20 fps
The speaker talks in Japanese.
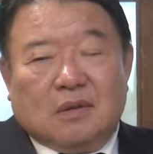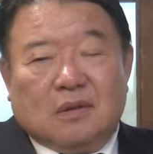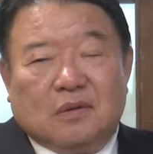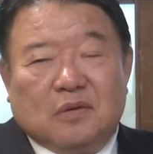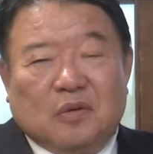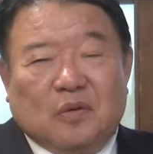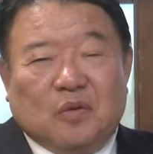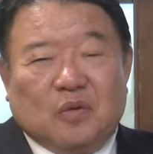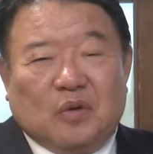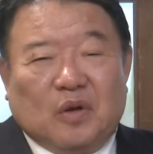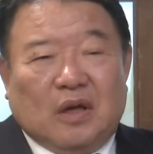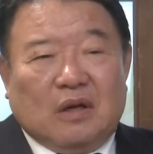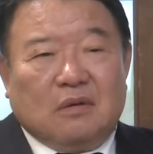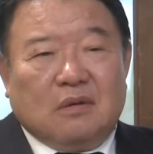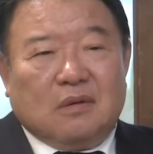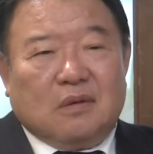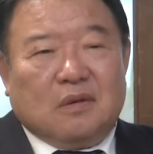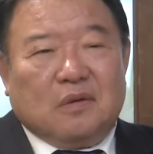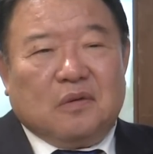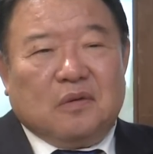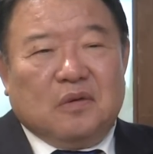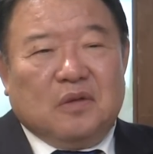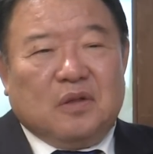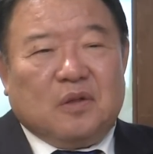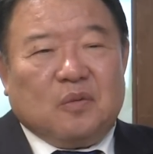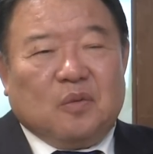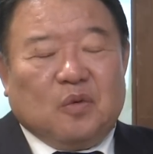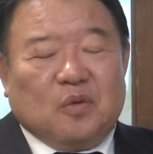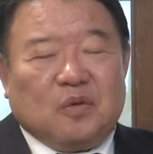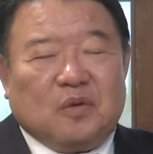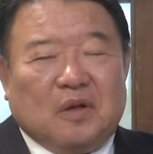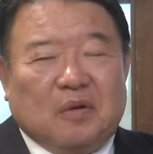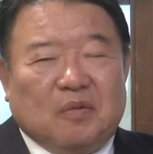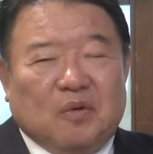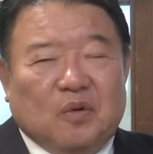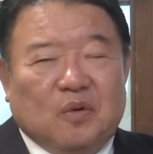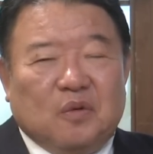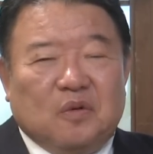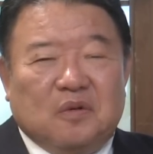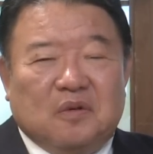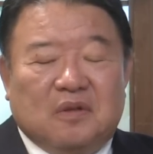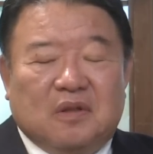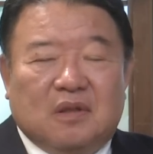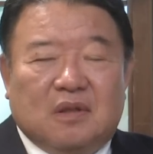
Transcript: でもあのいつもでも